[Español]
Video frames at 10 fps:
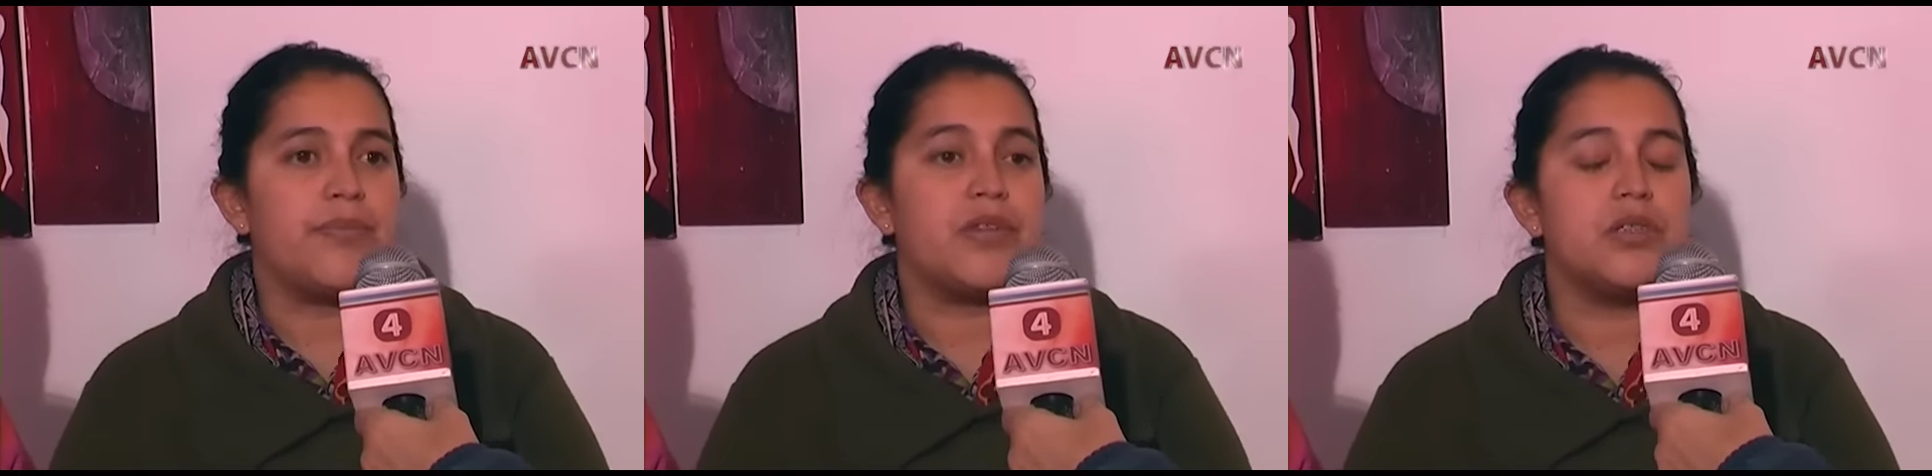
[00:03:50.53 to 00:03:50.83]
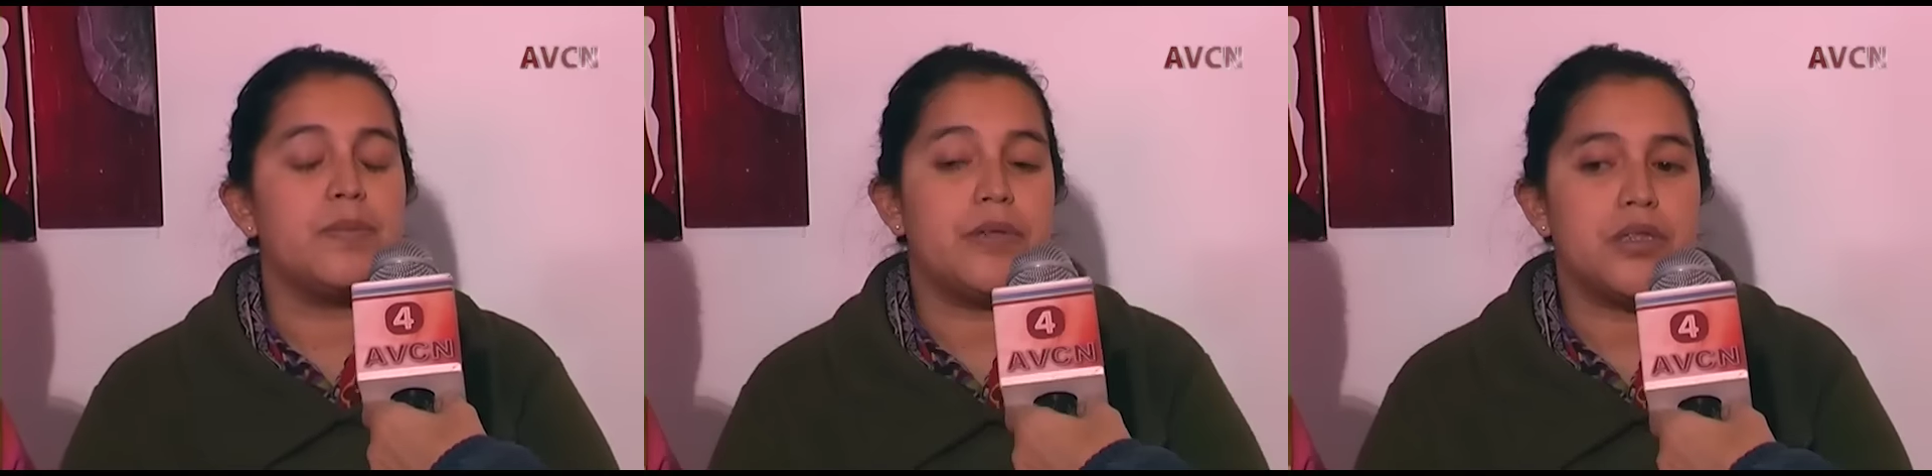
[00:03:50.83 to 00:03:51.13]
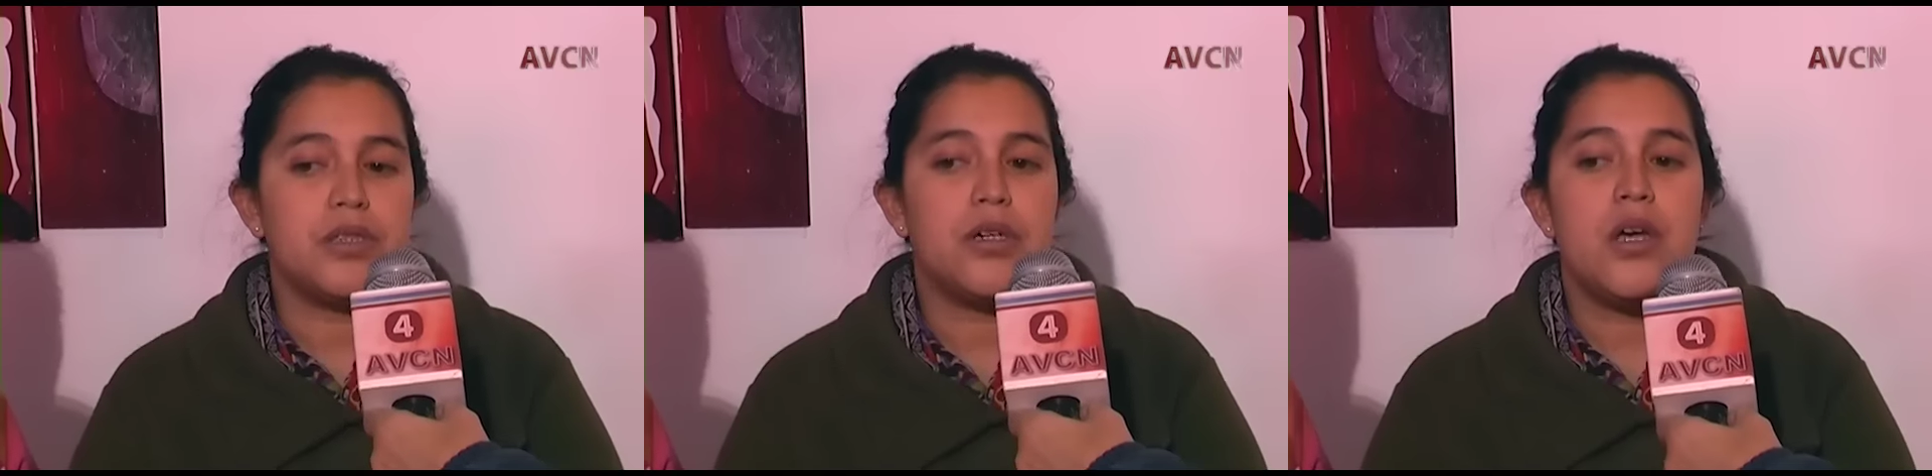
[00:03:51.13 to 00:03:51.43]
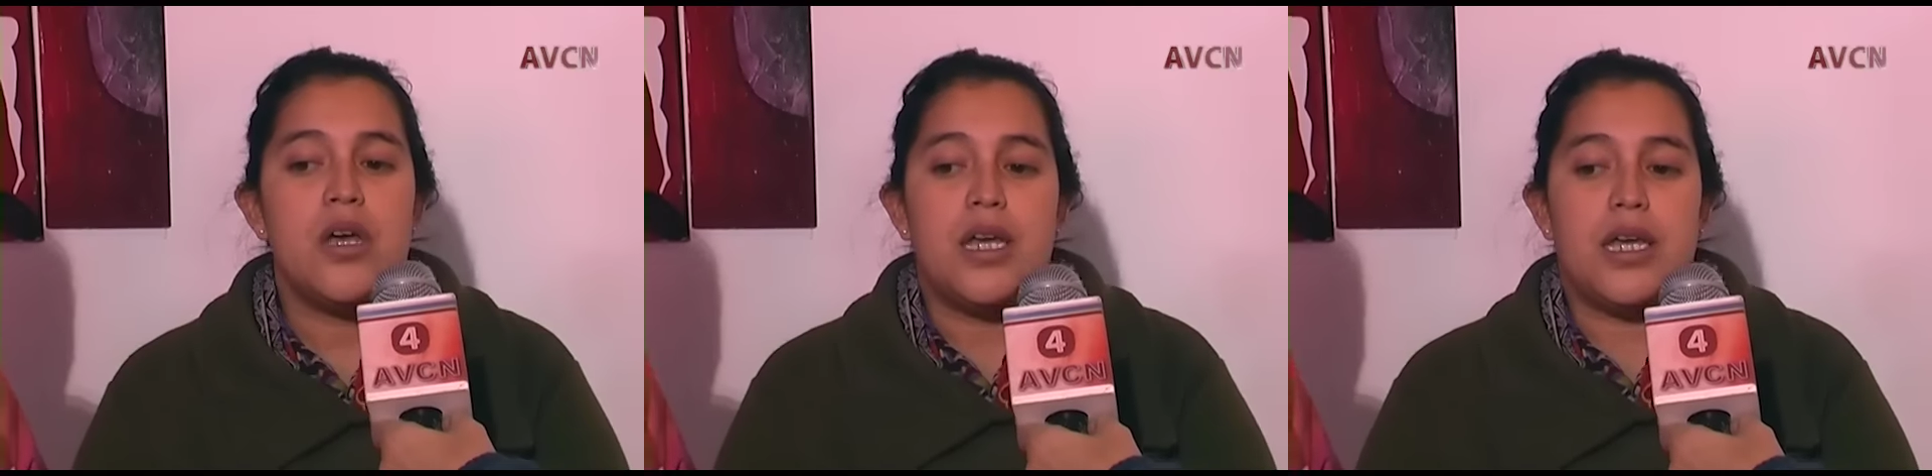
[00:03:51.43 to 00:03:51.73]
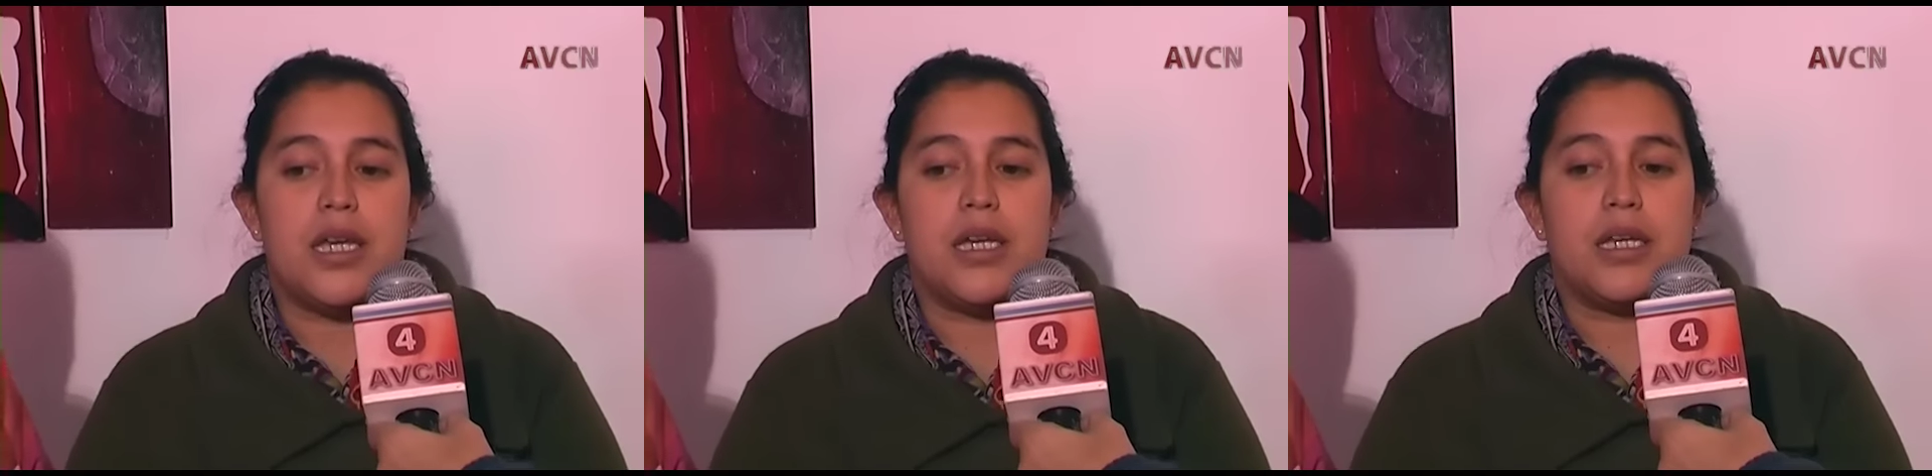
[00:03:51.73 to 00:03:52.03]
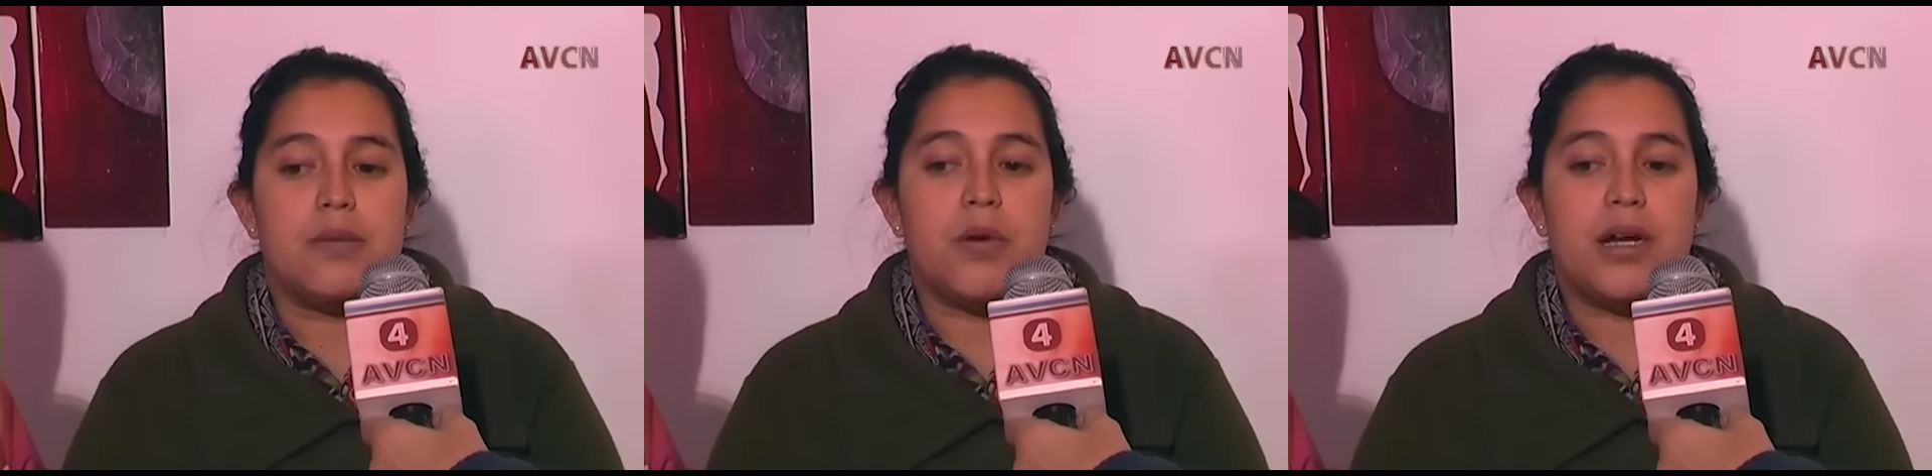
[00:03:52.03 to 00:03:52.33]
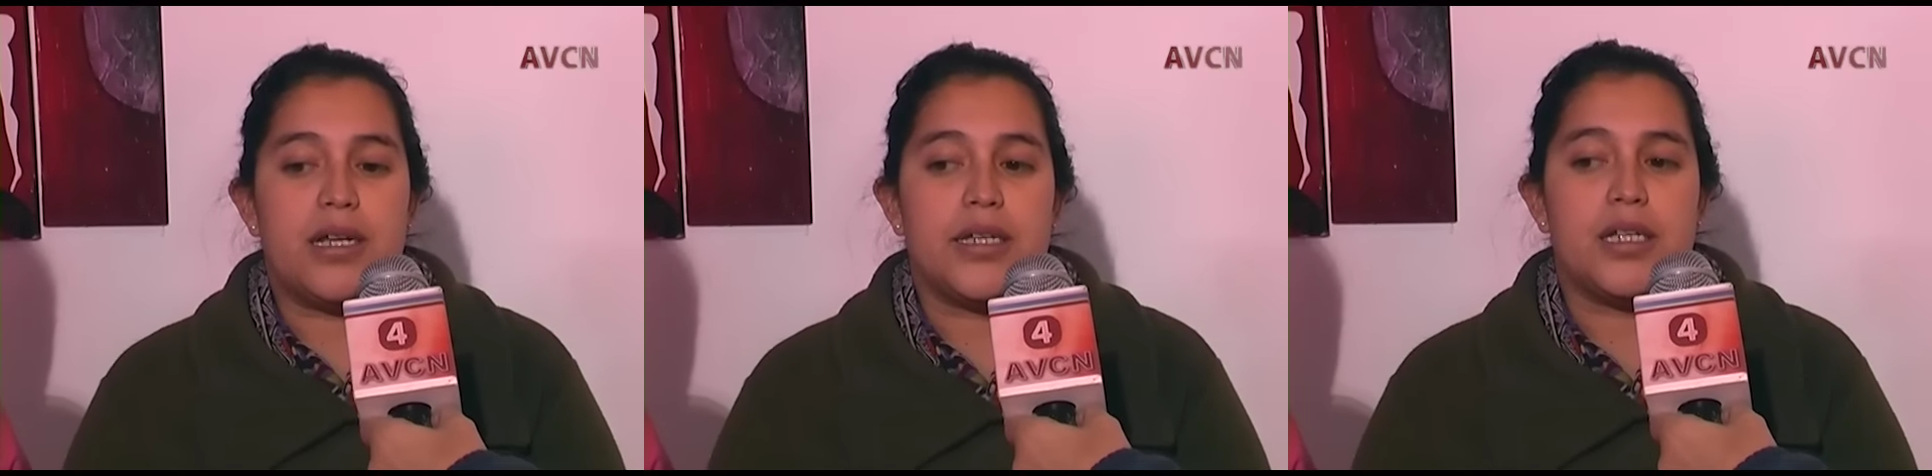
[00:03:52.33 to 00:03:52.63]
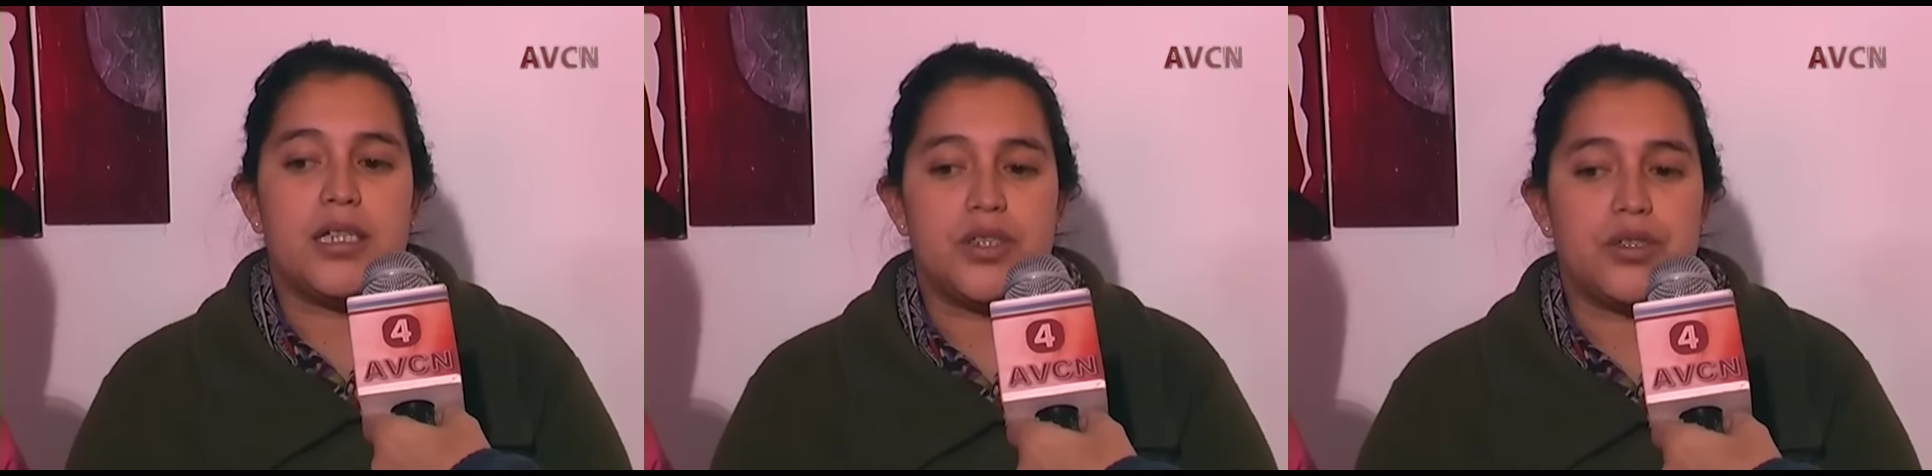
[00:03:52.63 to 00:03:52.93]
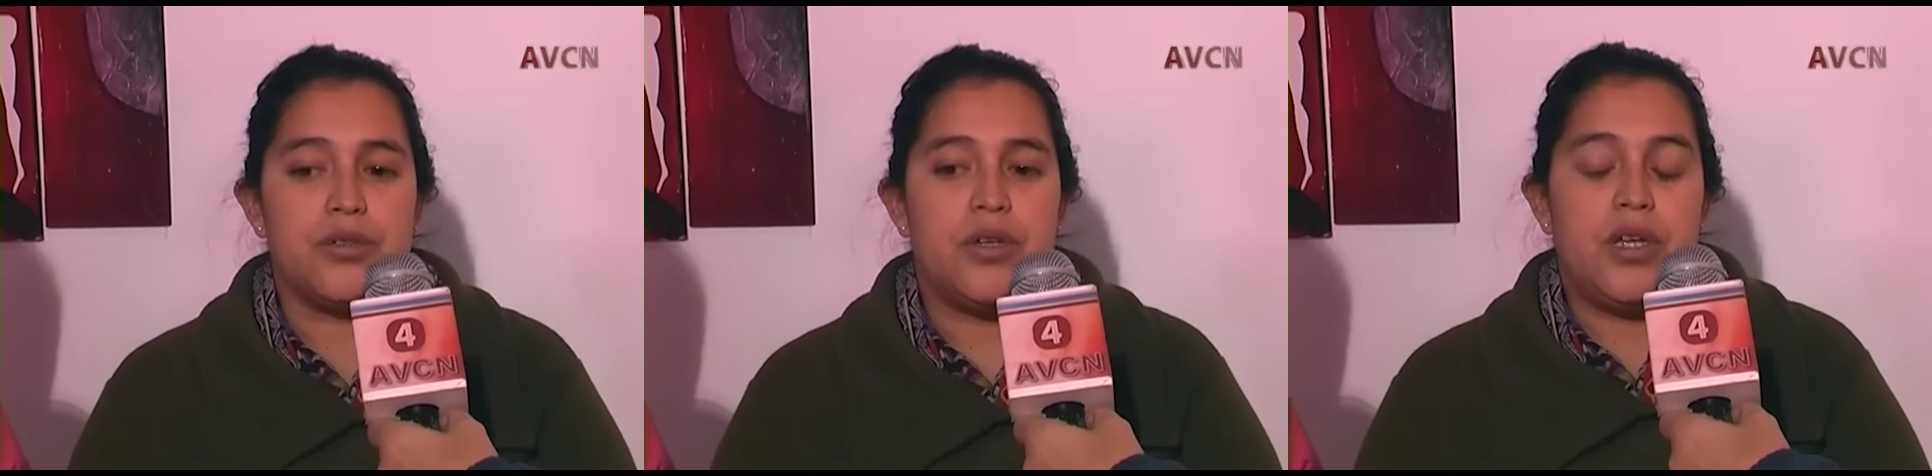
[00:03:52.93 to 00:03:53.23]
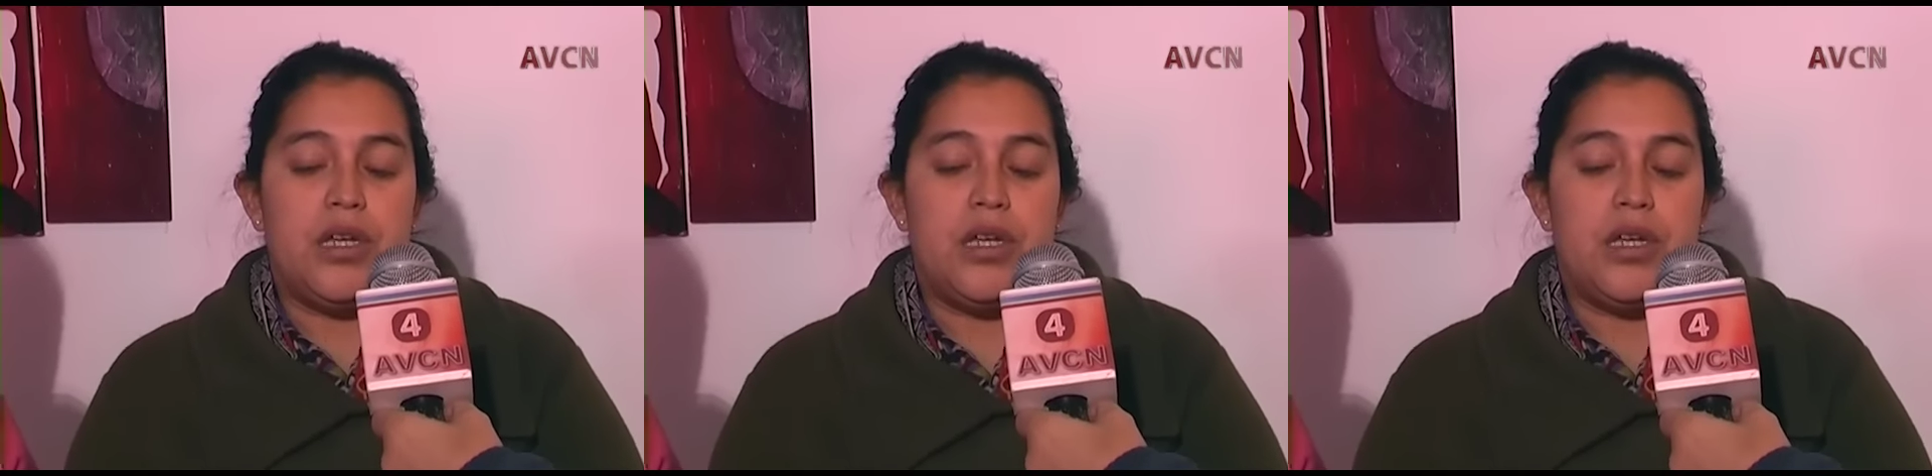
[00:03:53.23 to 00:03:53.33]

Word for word: Entonces, por eso queremos aclarar eso.